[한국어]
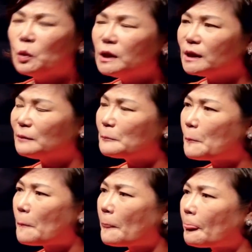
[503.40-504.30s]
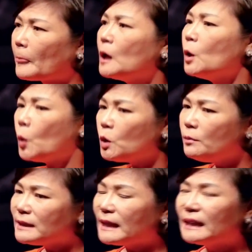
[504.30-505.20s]
오늘은
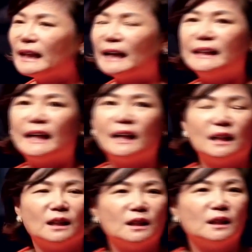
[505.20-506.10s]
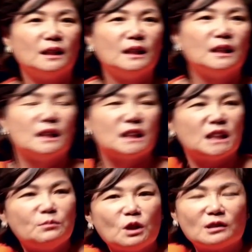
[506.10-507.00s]
오늘만 사는 게 아니야.
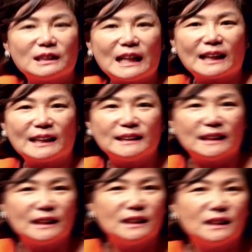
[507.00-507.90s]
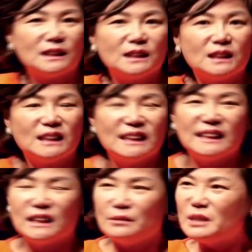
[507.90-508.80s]
10년 후 그날까지
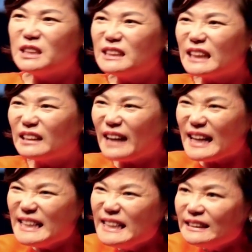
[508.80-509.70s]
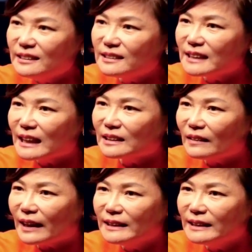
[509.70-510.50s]
며칠을 사는 거야? 이틀을 사는 거야.